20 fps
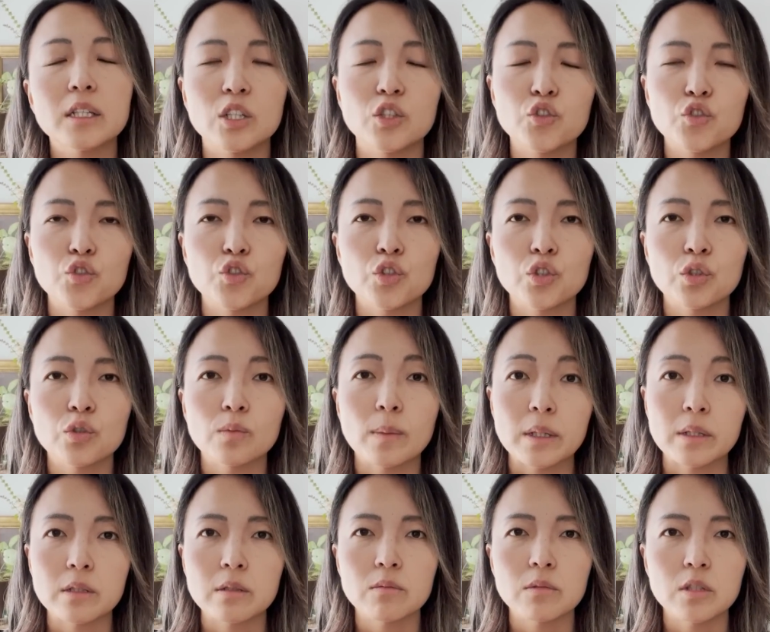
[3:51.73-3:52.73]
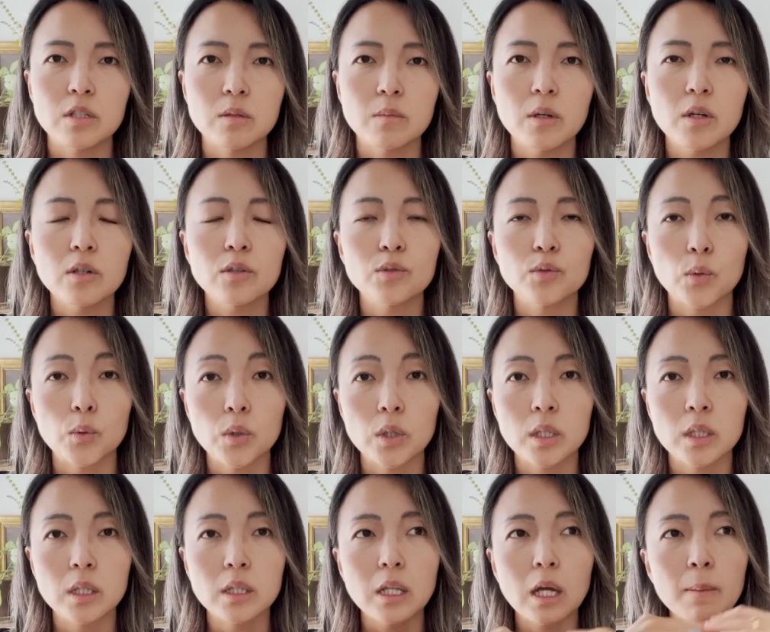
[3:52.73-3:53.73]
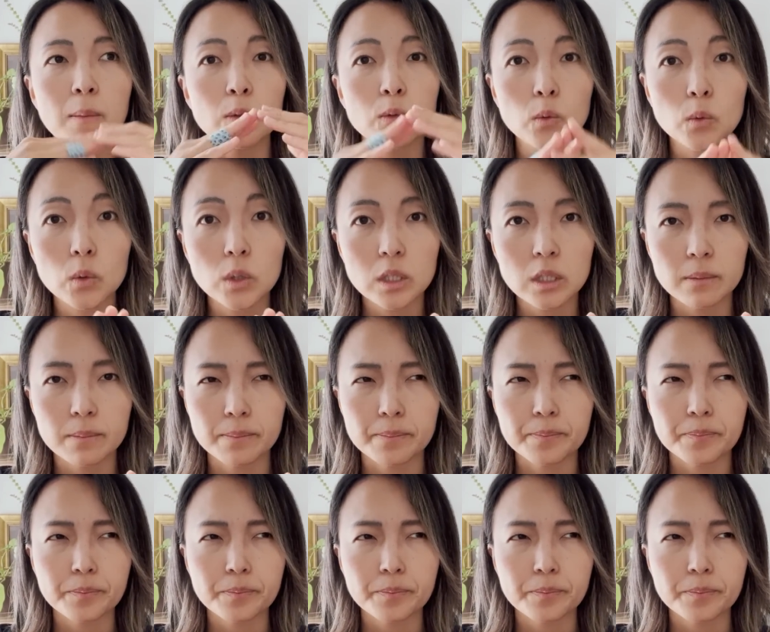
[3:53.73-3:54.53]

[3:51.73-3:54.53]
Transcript: 기준으로 말씀드리면 저는 그나마 조금